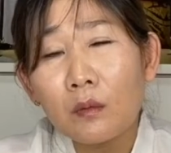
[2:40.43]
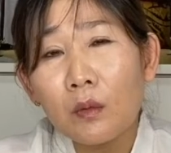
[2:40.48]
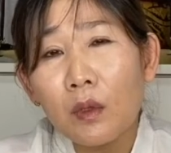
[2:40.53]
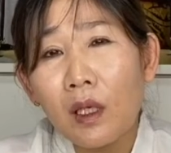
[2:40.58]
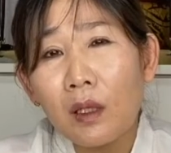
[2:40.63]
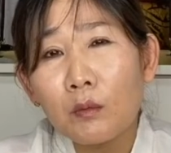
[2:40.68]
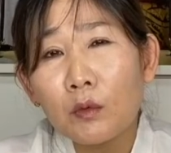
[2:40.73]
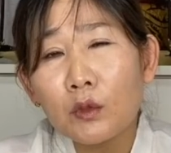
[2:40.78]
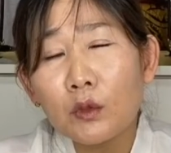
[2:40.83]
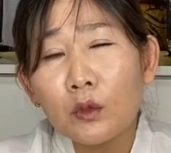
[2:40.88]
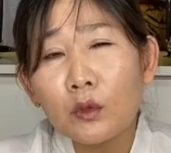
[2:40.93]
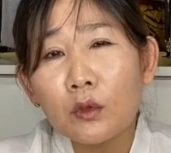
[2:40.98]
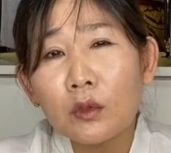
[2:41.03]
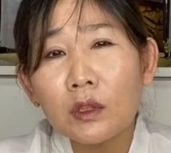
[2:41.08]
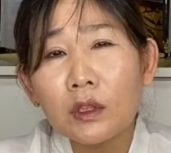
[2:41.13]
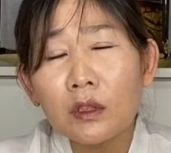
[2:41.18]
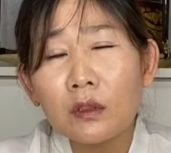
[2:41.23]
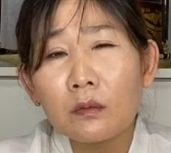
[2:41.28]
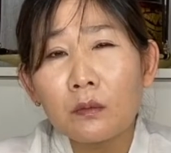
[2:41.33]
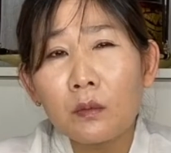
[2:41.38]
뭐 아무쪼록
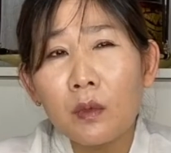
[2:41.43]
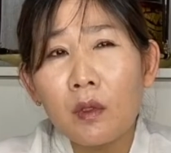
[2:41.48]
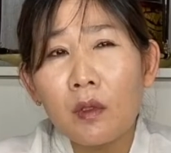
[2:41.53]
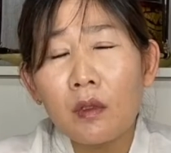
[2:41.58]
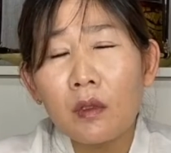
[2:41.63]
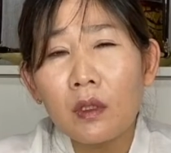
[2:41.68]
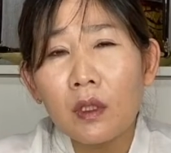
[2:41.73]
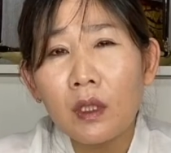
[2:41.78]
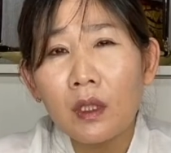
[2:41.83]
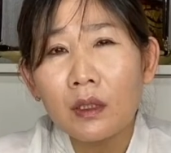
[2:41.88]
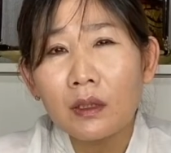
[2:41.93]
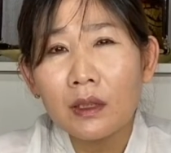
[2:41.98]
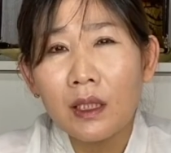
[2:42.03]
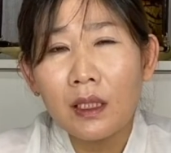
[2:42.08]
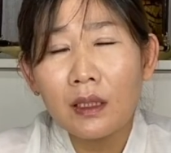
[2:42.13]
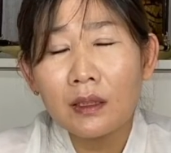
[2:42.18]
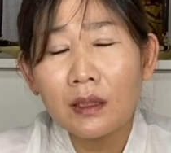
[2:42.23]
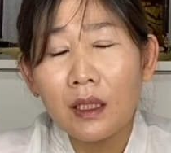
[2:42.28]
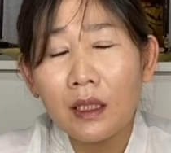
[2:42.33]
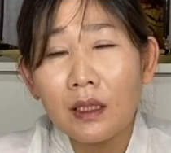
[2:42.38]
지금 뭐
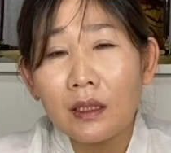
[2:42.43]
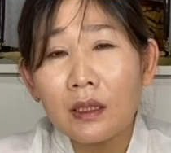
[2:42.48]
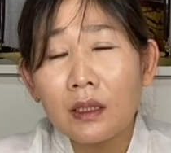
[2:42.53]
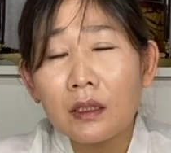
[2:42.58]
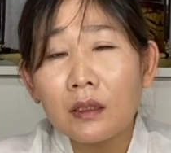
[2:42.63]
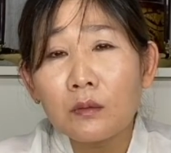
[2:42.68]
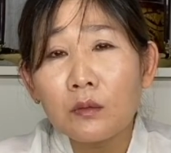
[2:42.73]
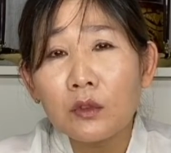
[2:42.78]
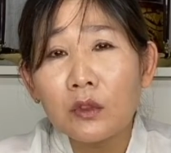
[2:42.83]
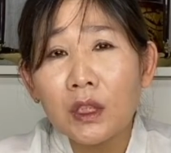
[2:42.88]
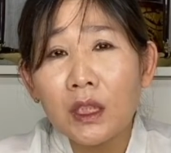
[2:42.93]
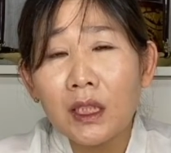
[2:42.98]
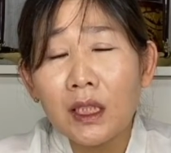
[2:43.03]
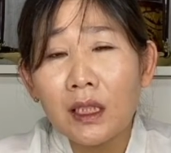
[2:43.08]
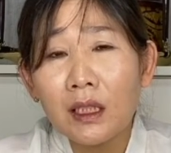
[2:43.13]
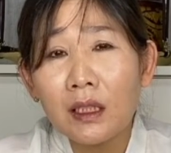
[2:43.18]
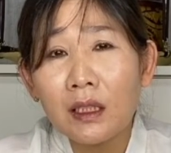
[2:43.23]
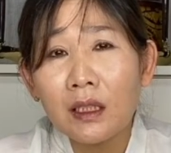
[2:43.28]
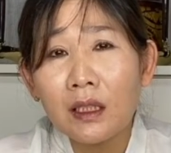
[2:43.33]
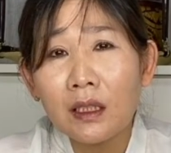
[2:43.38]
장사하시는
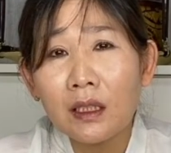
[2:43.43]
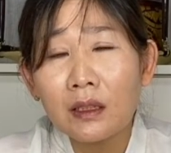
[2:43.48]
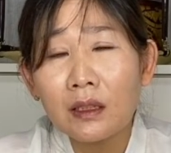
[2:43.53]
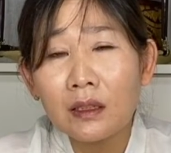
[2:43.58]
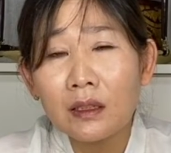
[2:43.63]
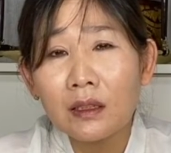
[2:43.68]
분이나